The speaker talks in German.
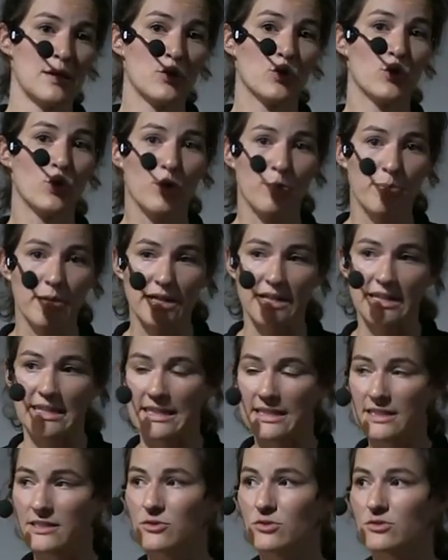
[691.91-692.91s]

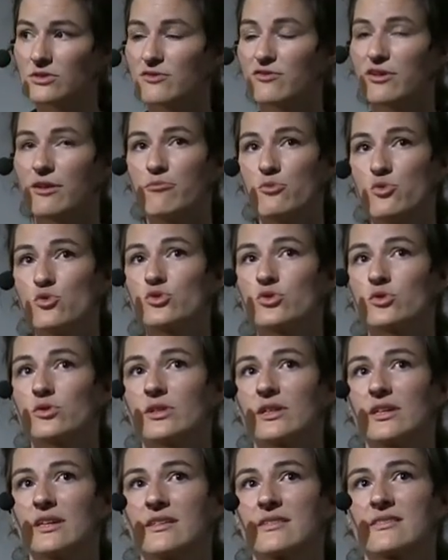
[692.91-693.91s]
kooperieren und die
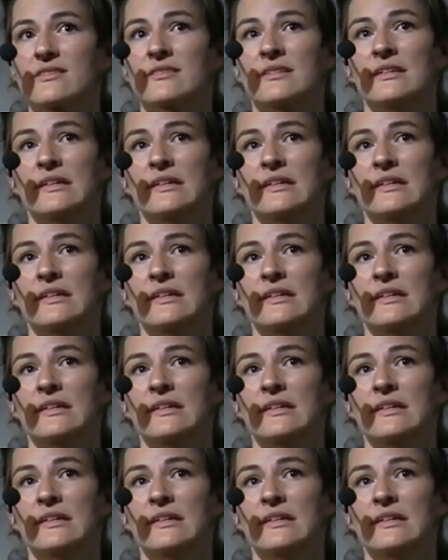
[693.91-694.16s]
Vermutung ist,